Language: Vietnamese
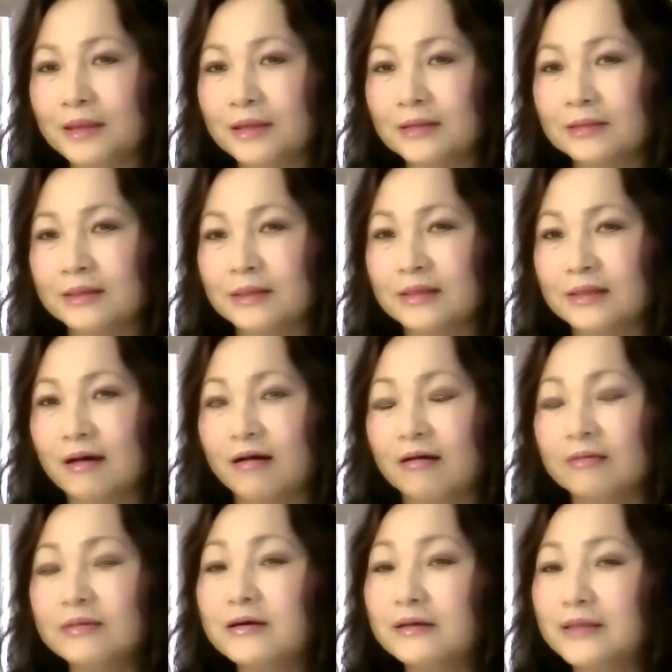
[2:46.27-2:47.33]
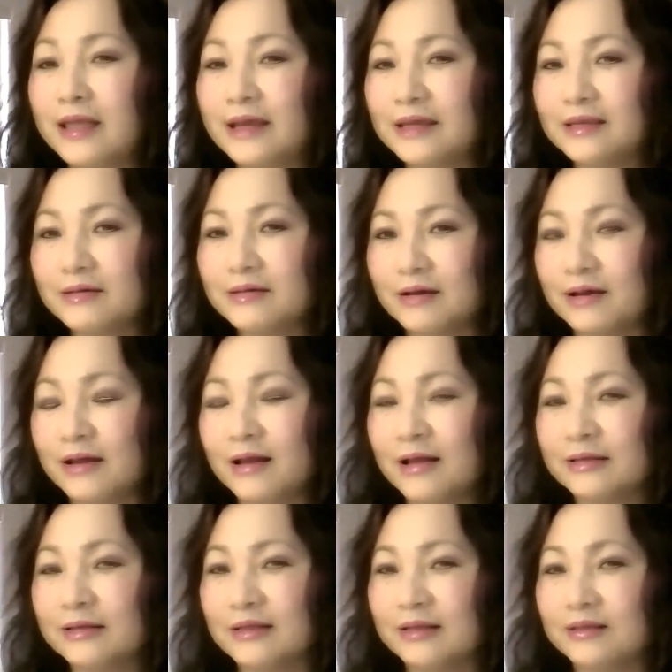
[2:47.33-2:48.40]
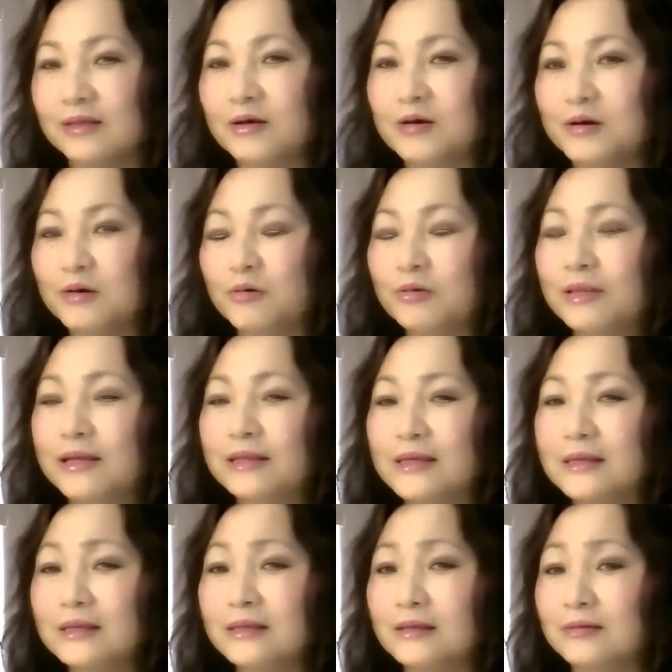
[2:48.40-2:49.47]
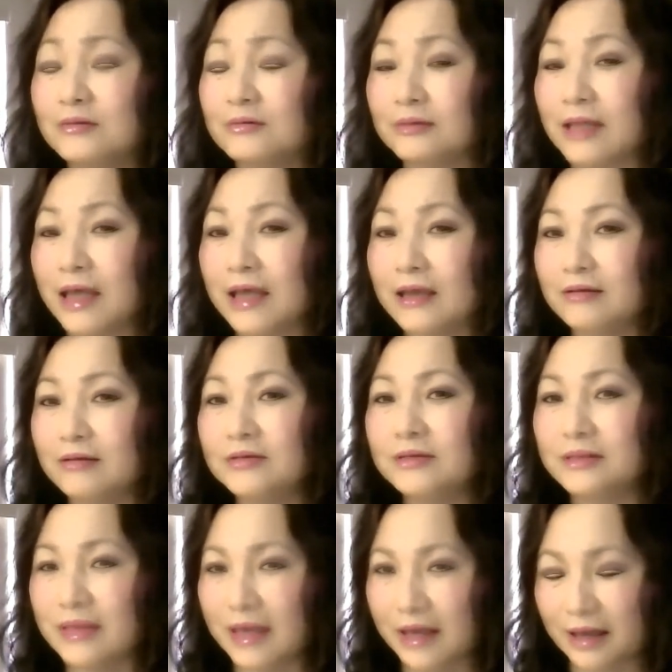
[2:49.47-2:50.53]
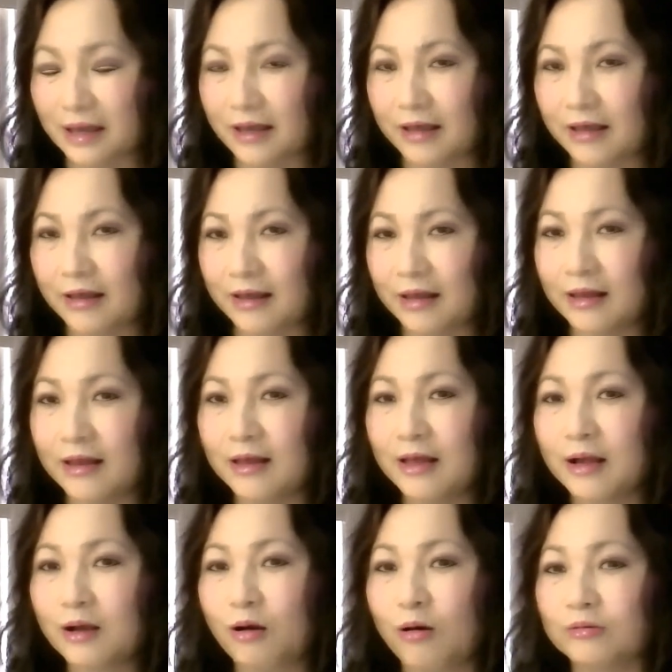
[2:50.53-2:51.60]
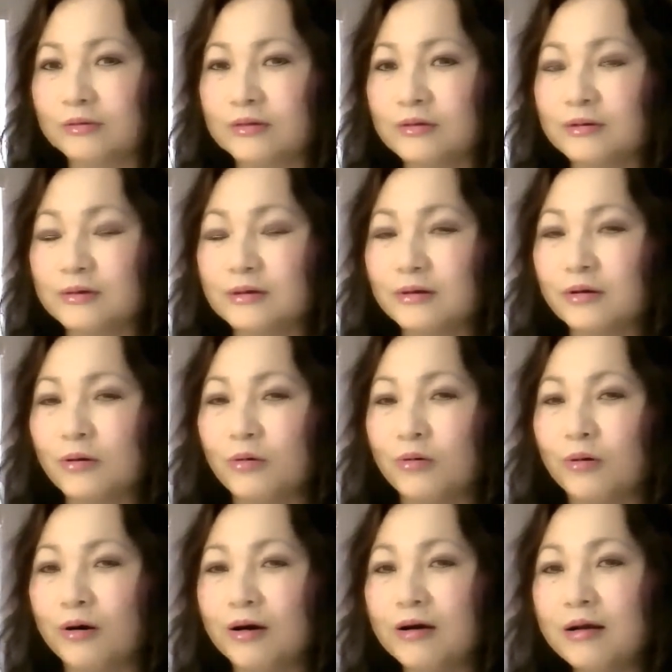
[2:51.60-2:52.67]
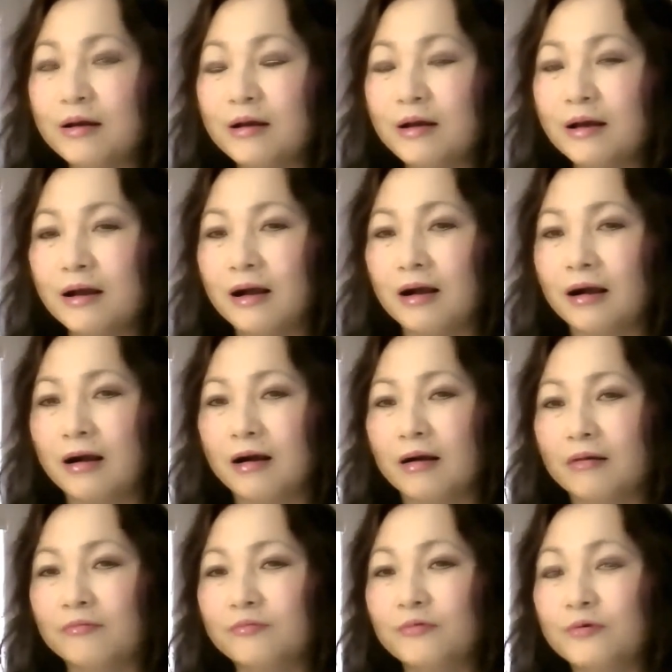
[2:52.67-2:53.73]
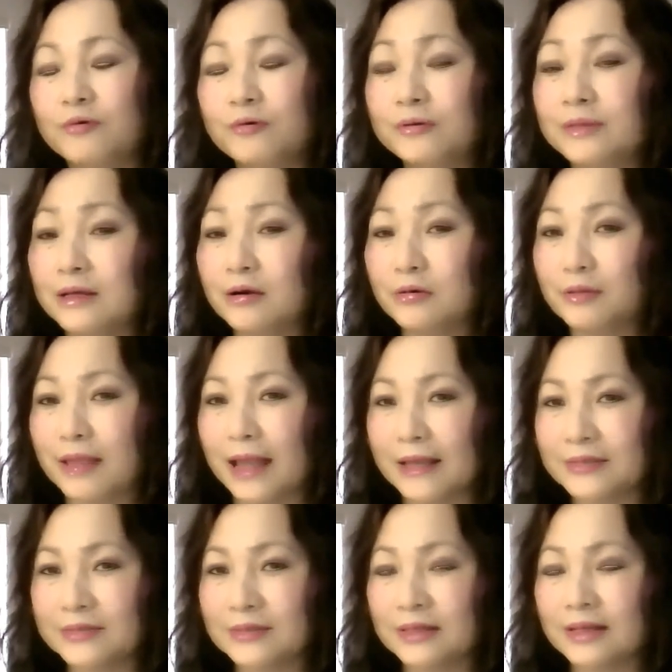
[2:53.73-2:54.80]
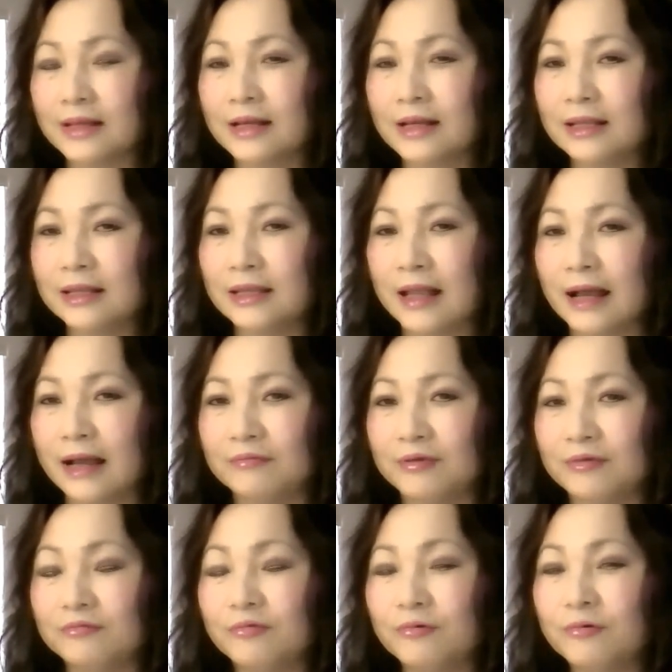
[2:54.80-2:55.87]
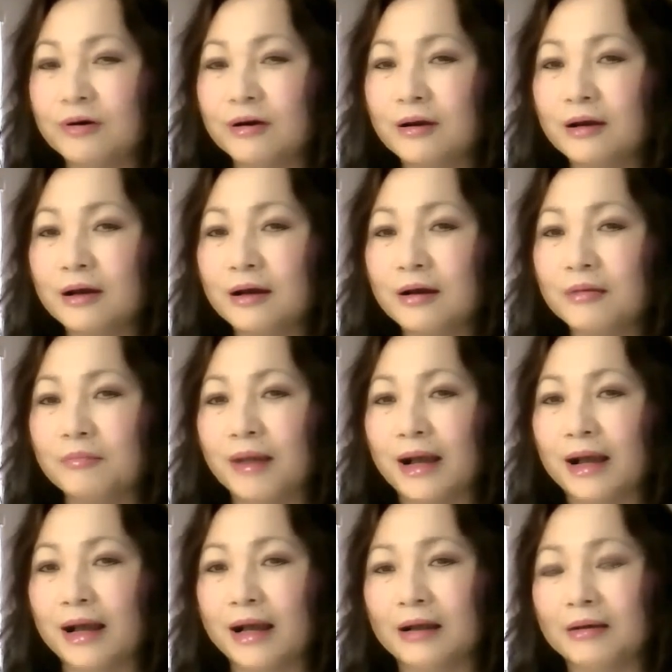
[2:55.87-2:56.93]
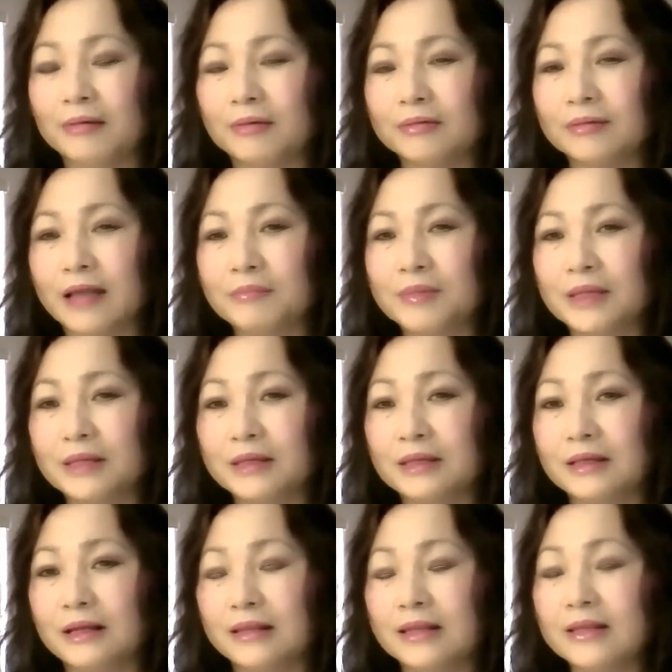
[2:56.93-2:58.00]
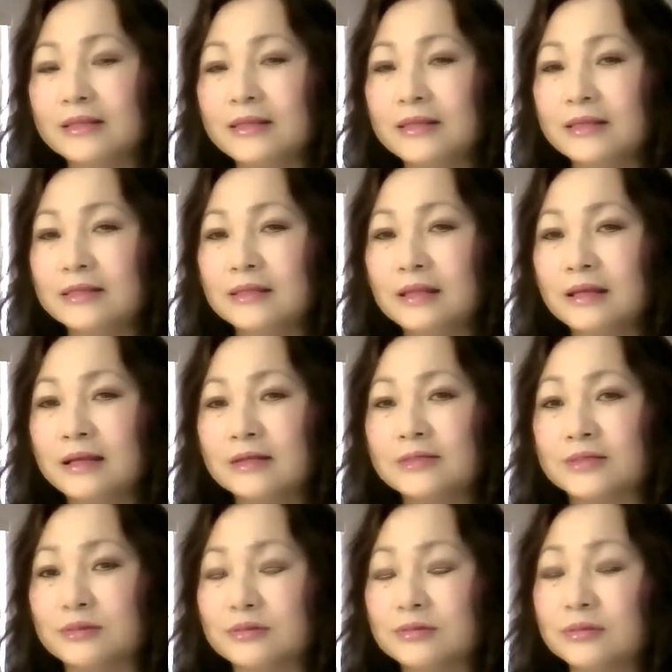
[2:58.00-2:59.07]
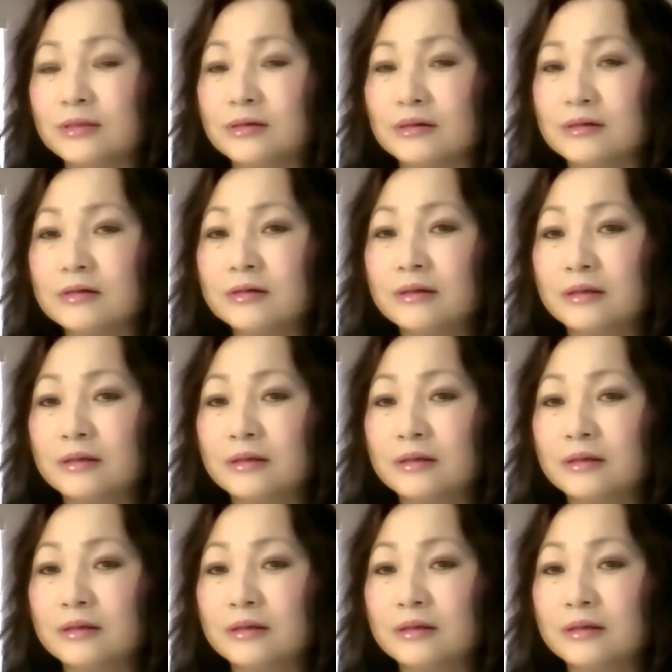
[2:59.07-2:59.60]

thì ở nơi đây đó thì tượng của Lenin thì được để ở dưới nhà còn tượng của uh, vua Nicholas là vị vua mà đã bị Lenin xử tử